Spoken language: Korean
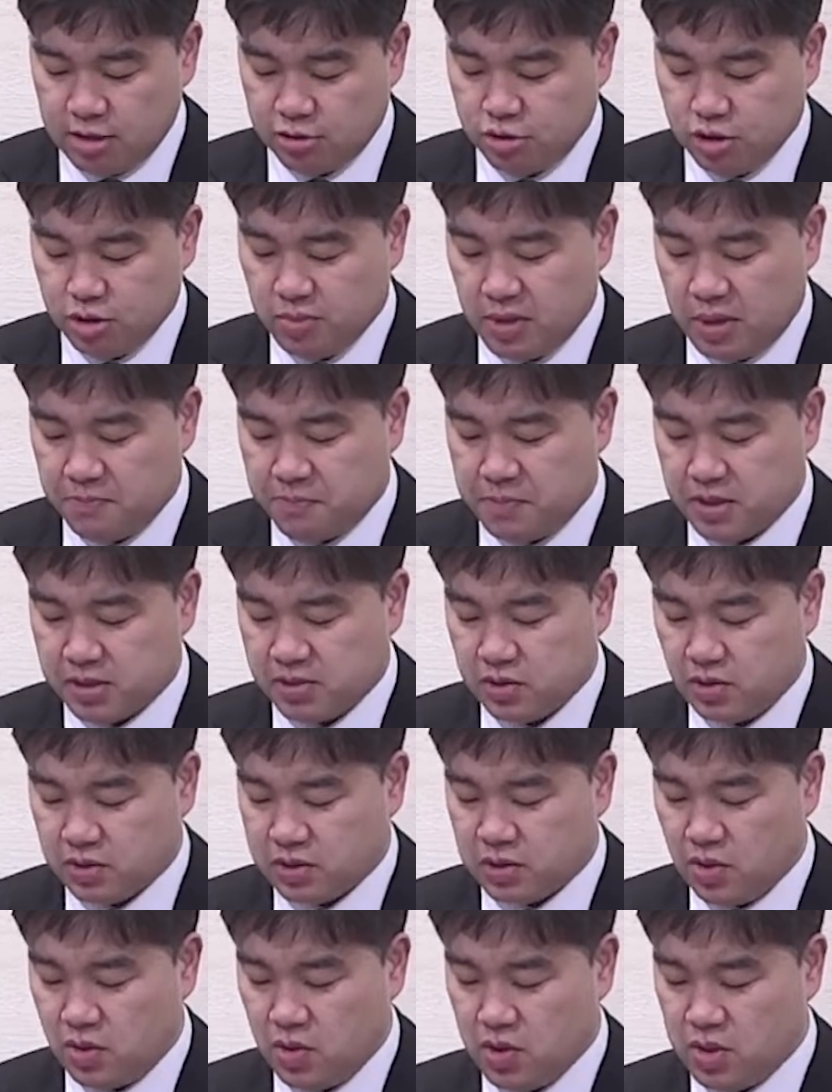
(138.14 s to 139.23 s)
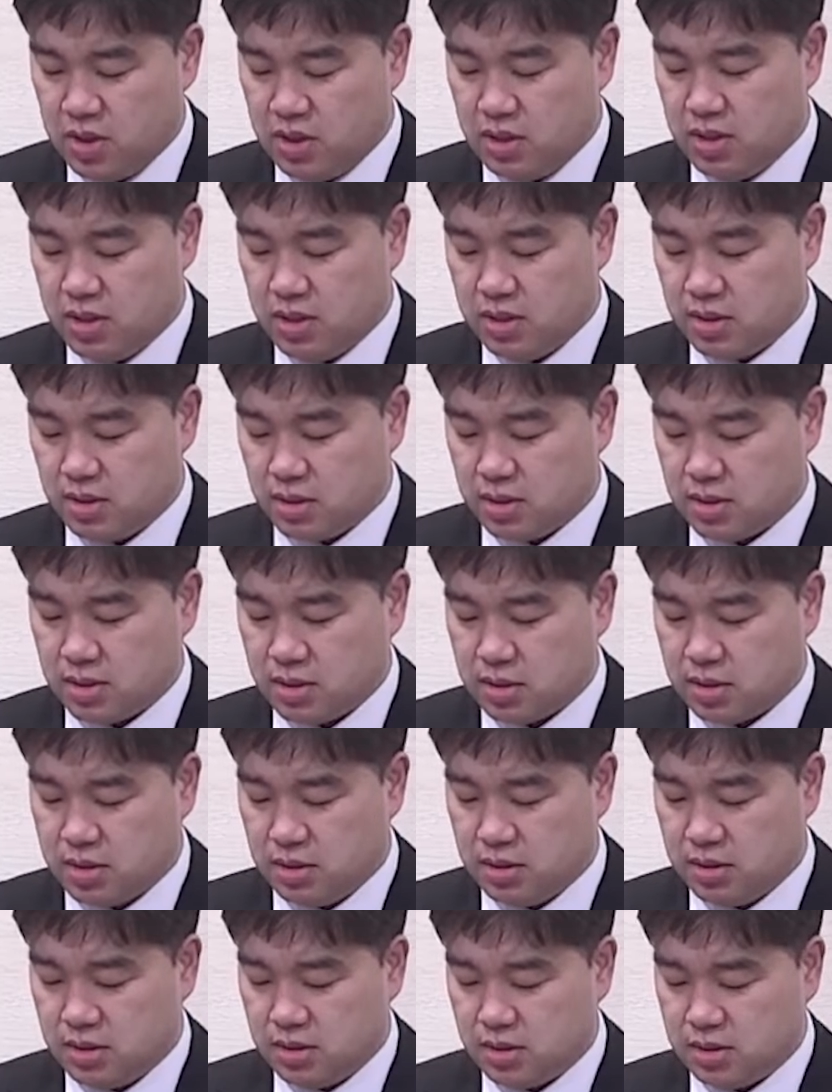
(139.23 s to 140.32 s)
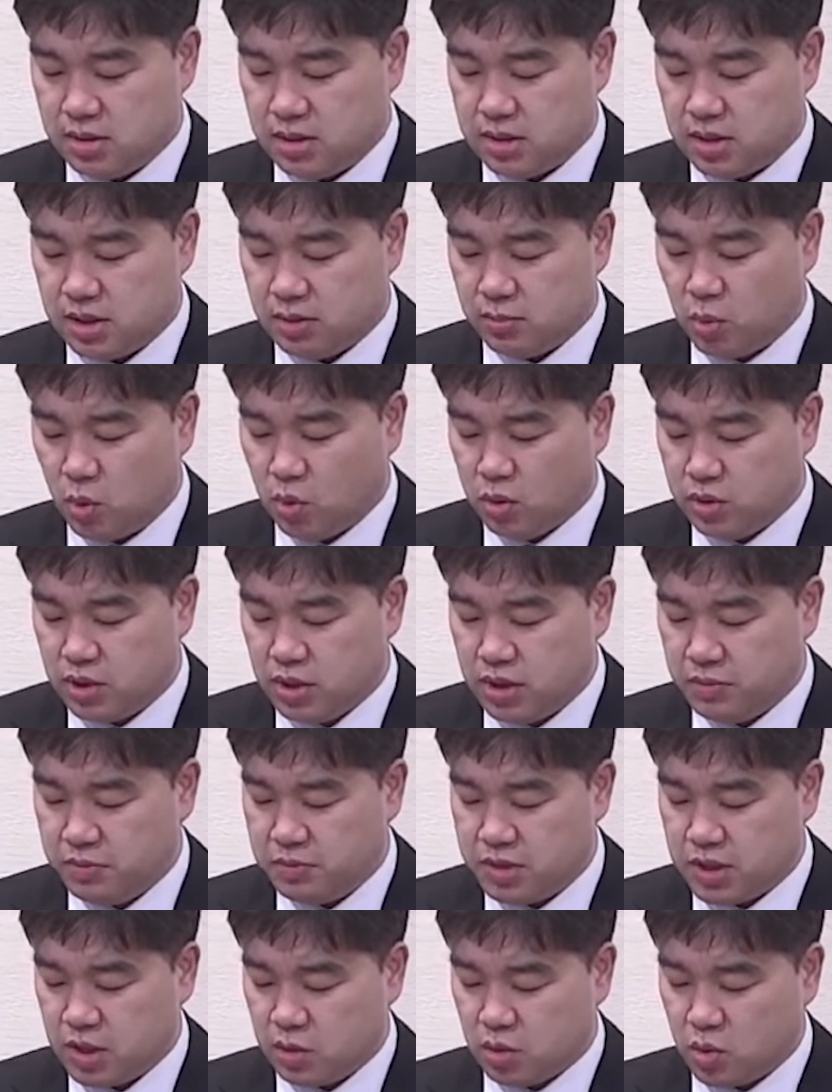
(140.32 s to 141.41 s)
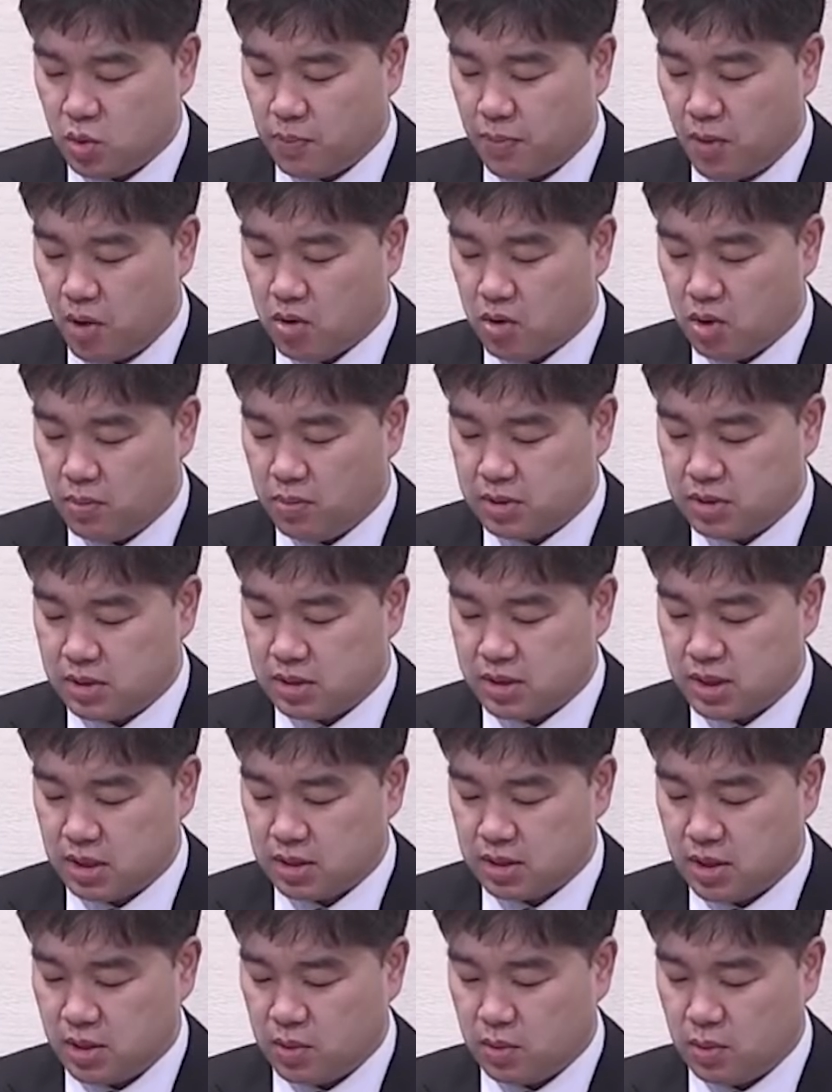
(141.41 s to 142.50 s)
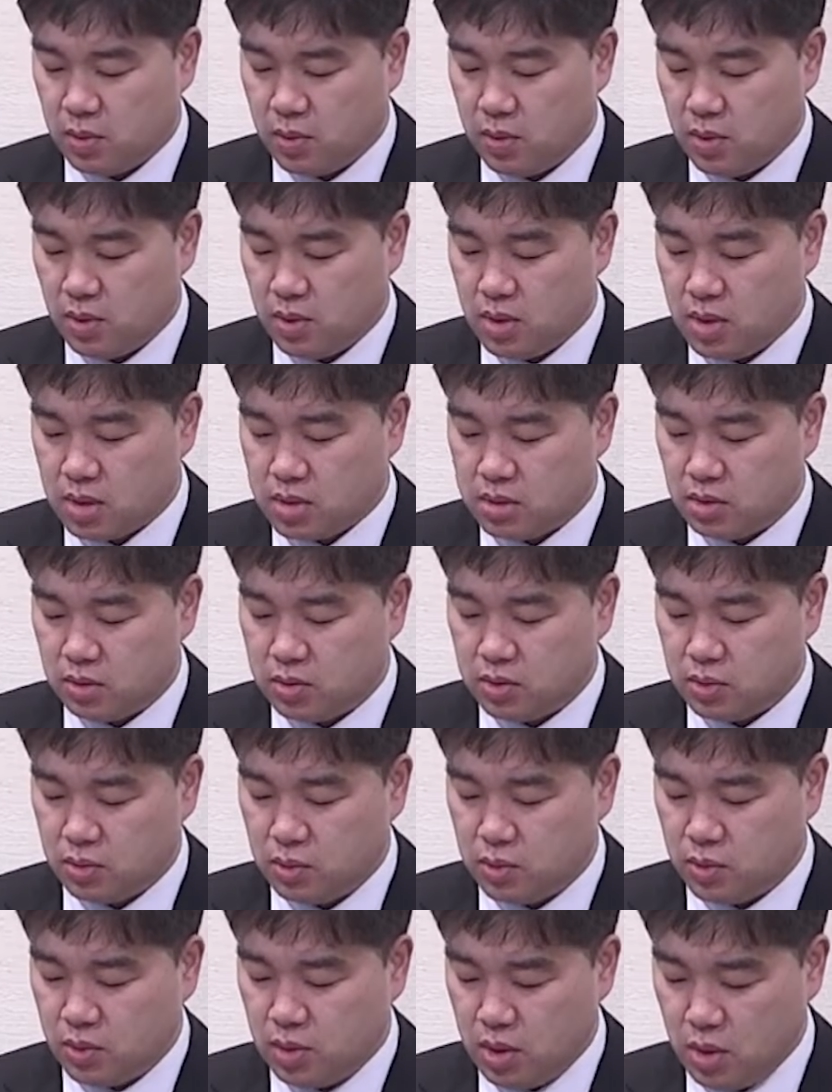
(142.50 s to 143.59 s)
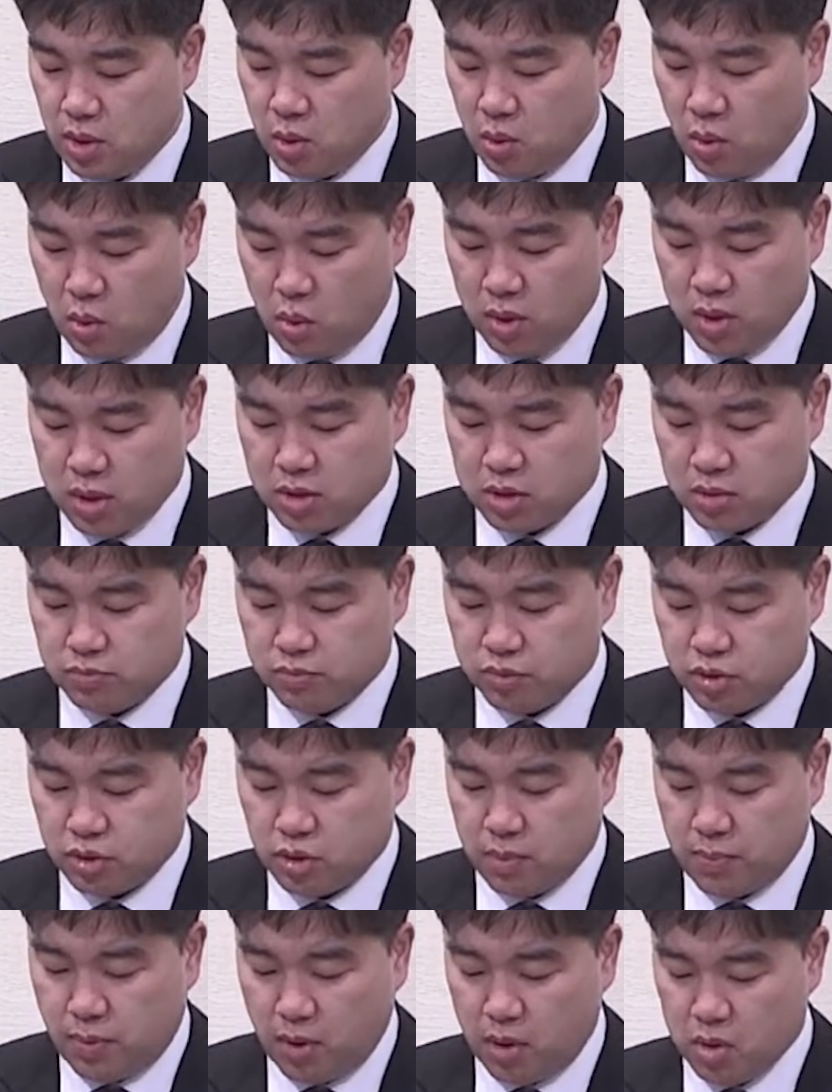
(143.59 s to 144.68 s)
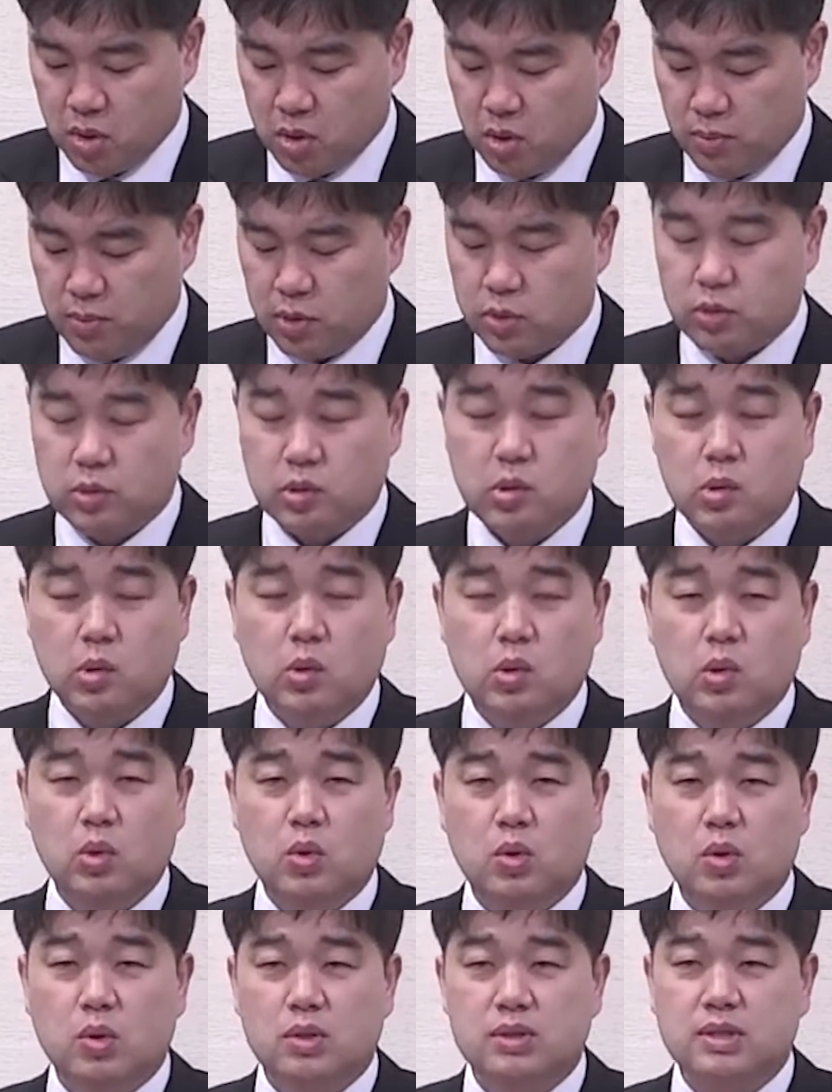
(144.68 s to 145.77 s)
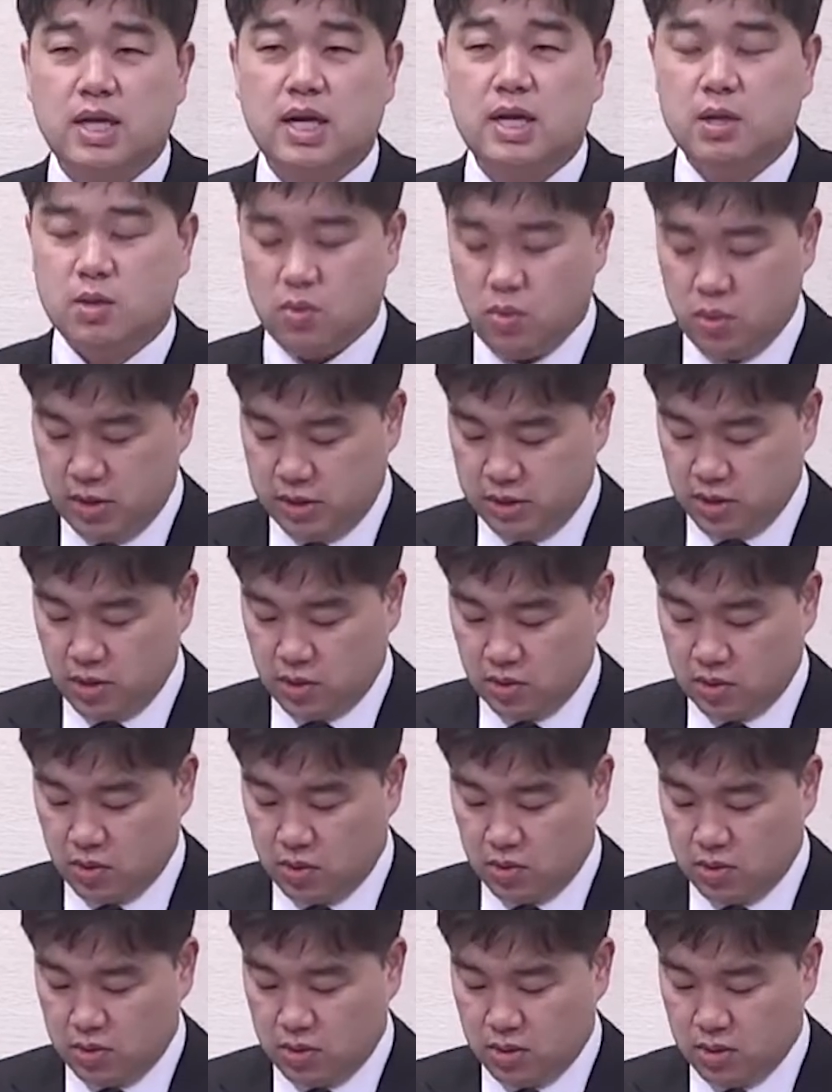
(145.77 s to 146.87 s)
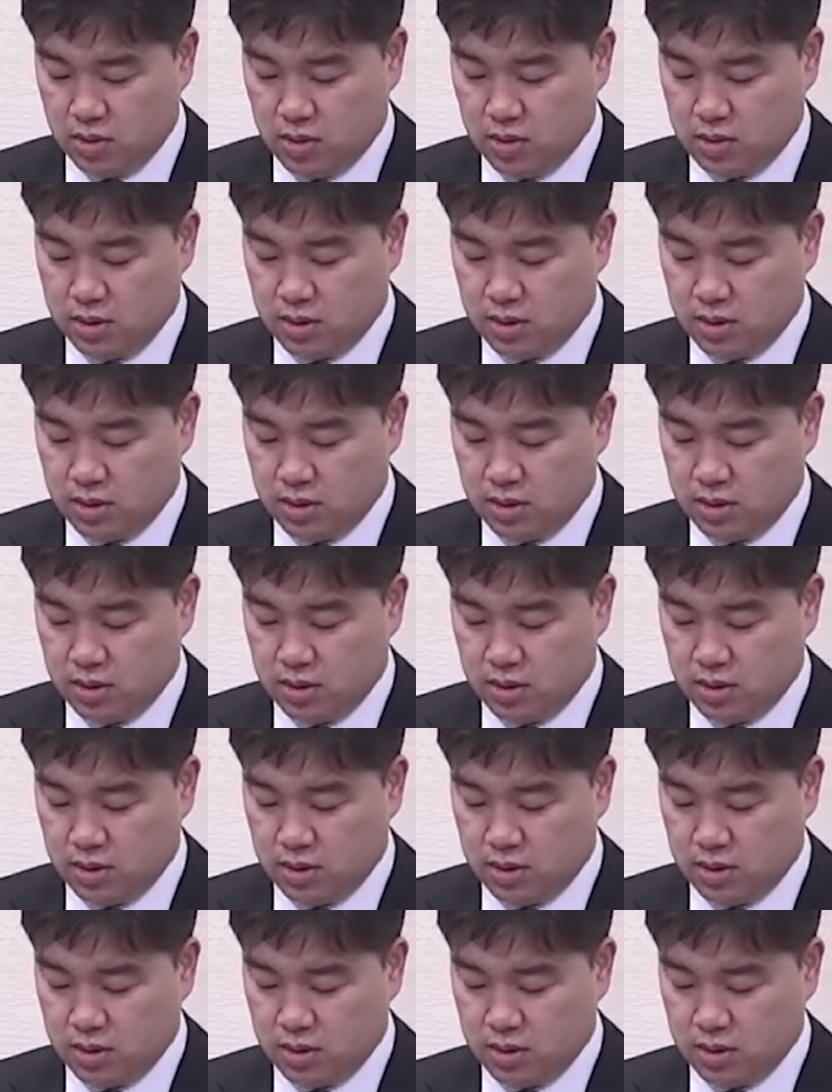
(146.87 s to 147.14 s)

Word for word: 예수님 앞에서 서 있는 그는 지금 옷을 입지 않고 벌거벗은 상태로 그것도 오래전부터 벌거벗고 살고 있었던